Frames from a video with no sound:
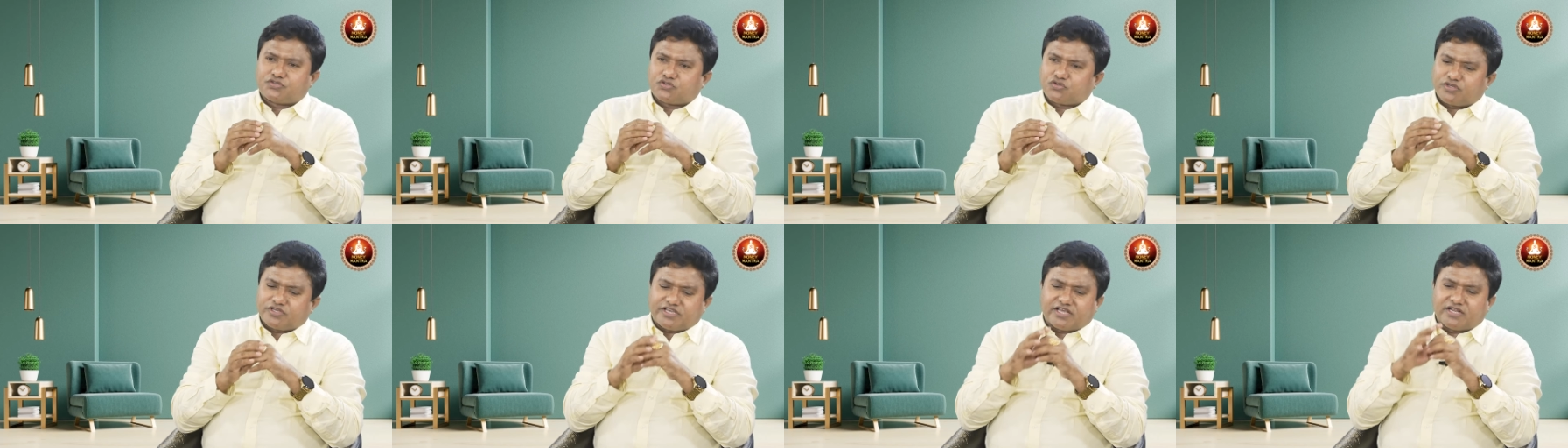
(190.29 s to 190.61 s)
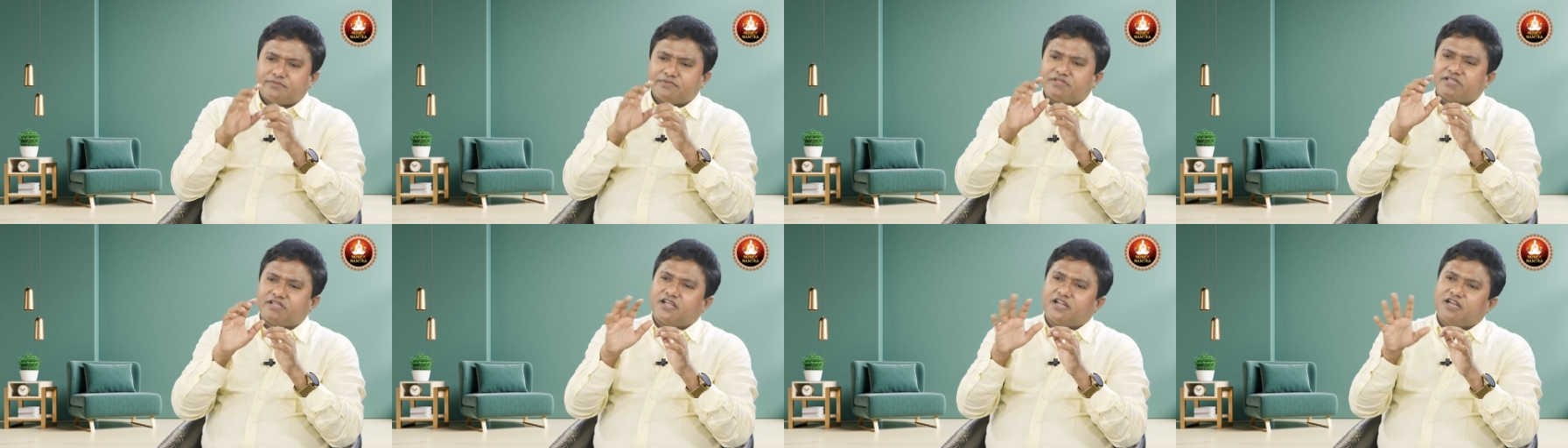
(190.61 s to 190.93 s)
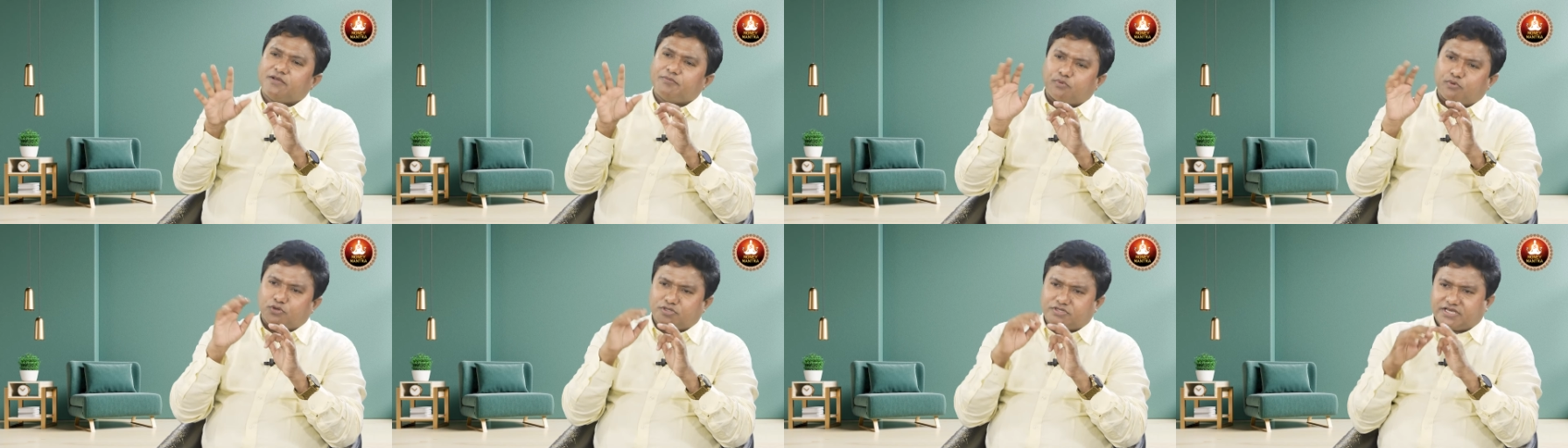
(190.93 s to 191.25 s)
సో ఎనిమిది
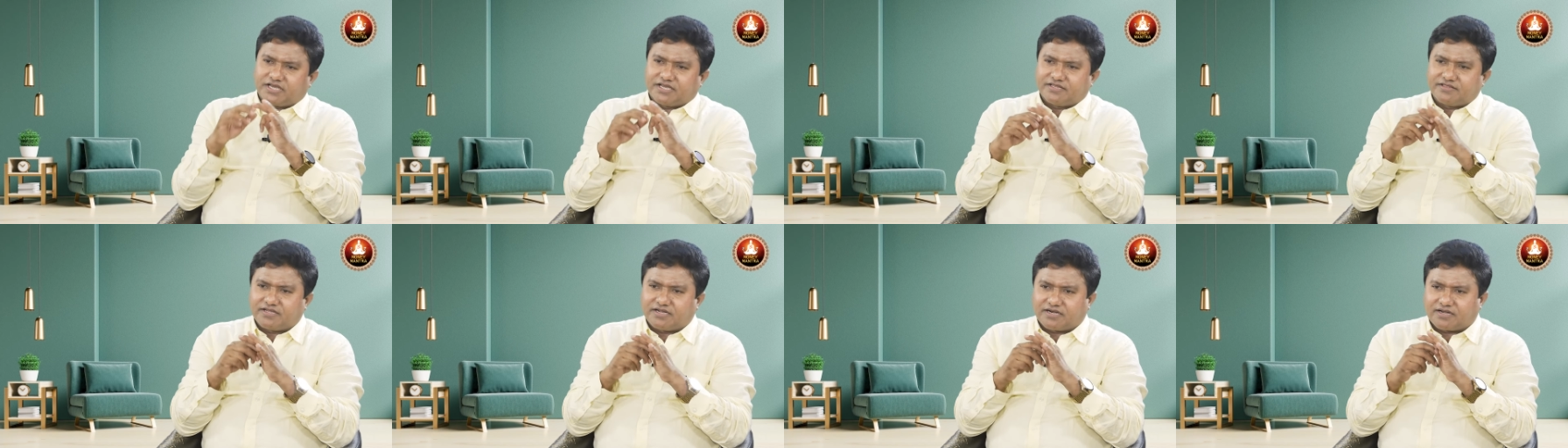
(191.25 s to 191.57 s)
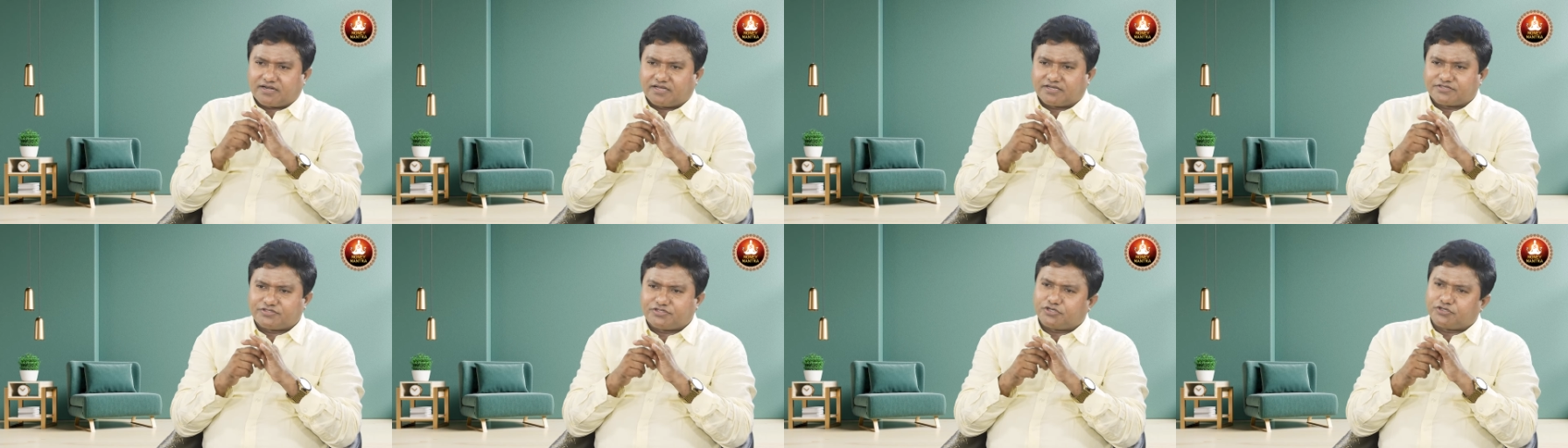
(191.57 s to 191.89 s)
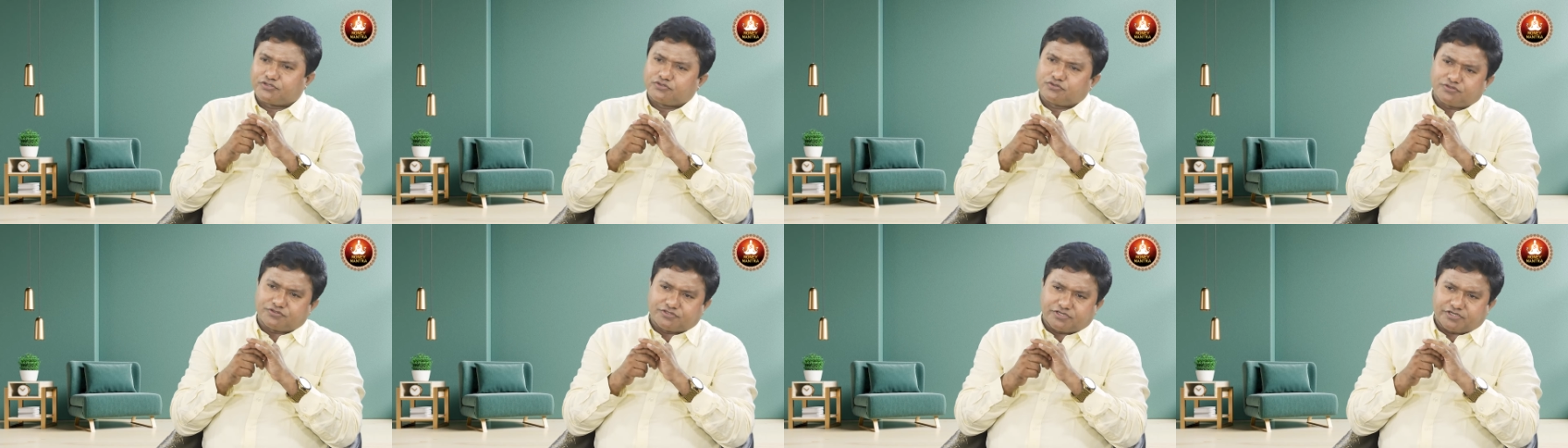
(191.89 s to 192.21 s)
నెలలు పూర్తయింది అట్లా
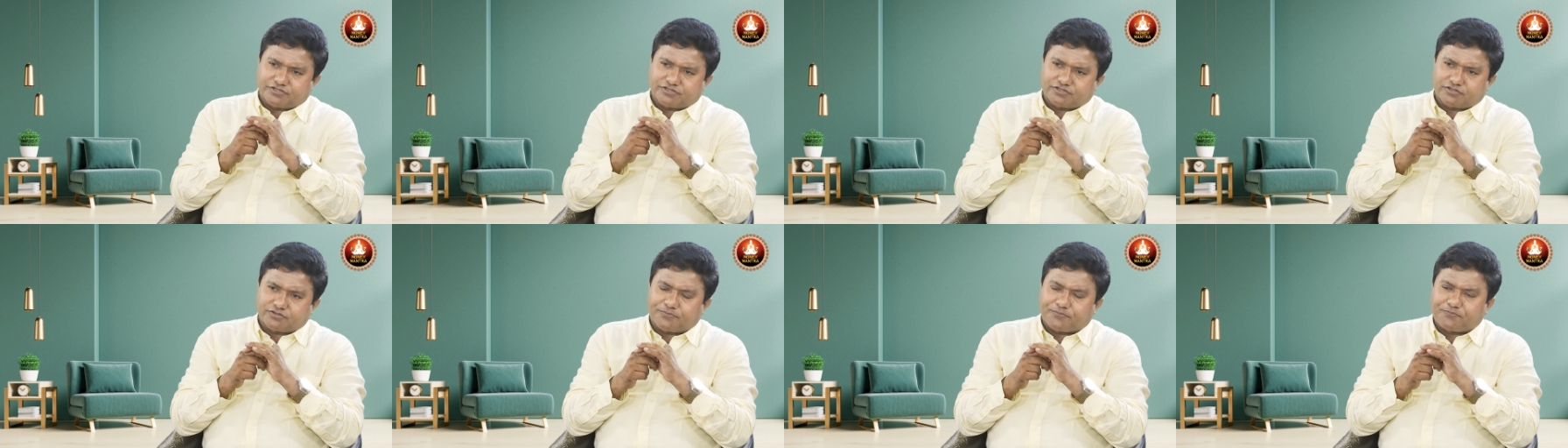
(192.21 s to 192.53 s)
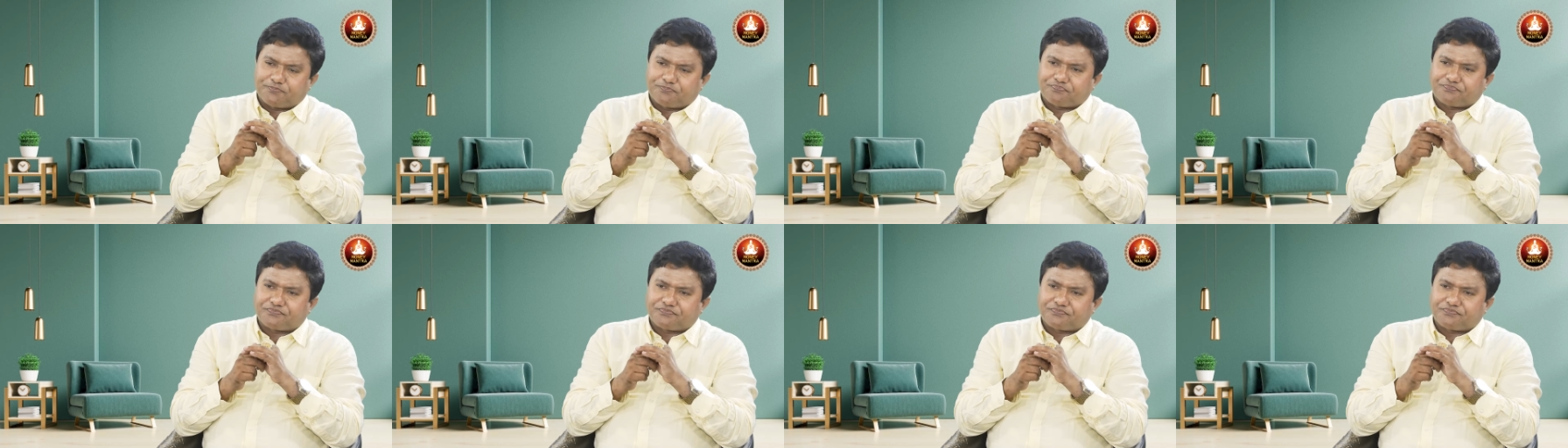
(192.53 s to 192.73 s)
చేస్తూ చేస్తూ